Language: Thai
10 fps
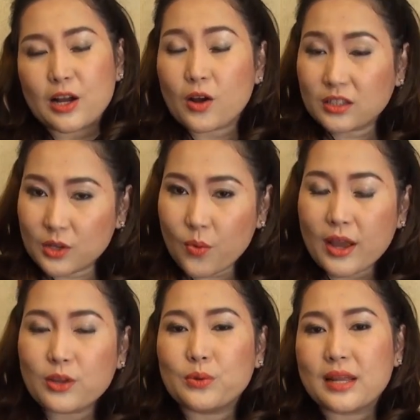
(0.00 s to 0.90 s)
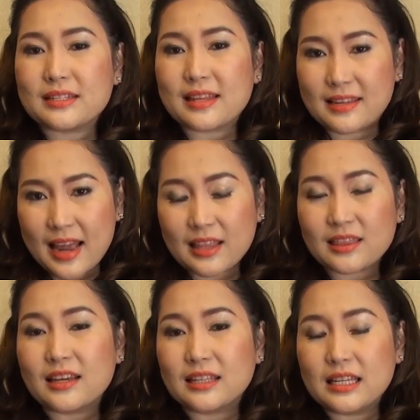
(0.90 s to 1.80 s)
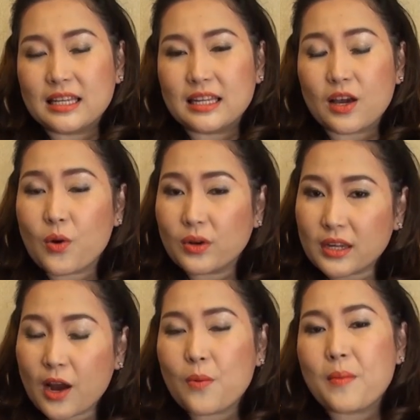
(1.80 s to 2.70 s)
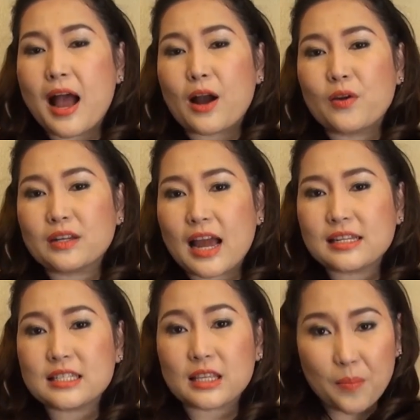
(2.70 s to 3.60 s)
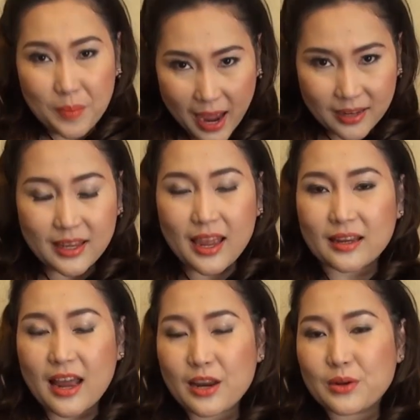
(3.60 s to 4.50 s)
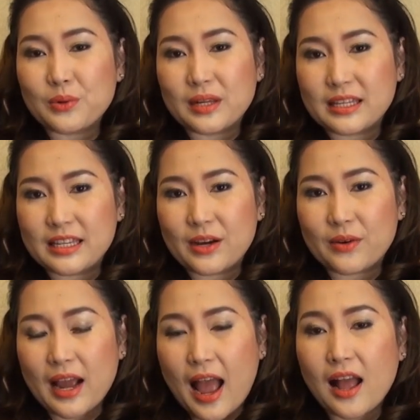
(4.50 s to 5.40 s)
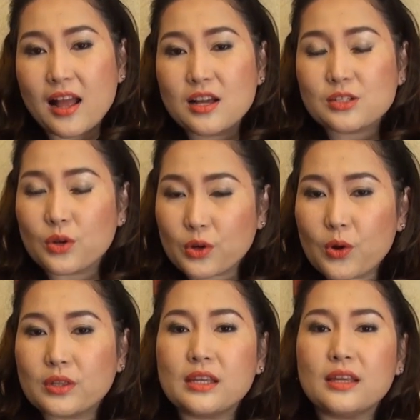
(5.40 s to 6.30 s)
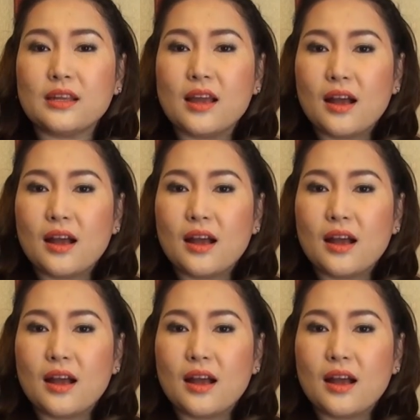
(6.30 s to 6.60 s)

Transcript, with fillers: ก็ถือว่าอยู่ในสัญญาณเตือนที่ดี และคนที่เข้ามาค่อนข้างที่จะทำงานเก่งน่าดูเลยทีเดียวนะคะ ส่วนคนที่